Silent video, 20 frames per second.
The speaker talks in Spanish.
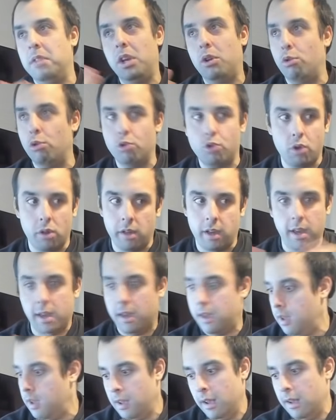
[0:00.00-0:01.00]
incluso
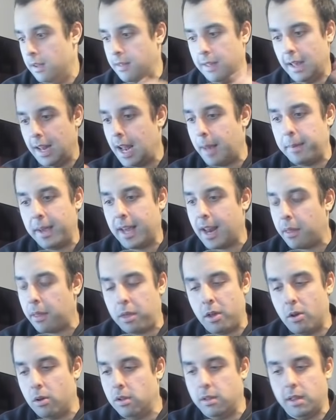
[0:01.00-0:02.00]
de, de la
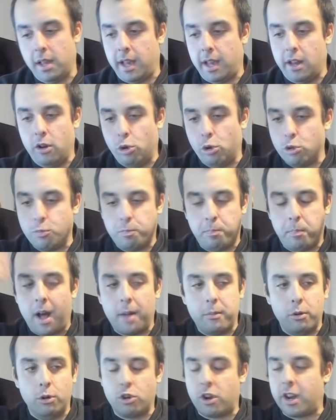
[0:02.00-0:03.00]
migración de los
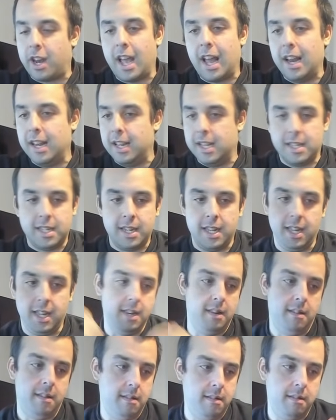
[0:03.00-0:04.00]
pavos reales
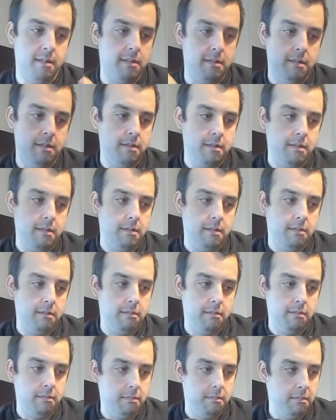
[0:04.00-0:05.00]

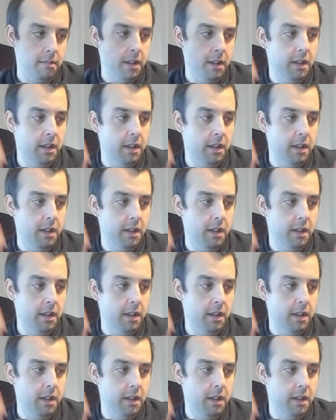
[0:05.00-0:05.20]
en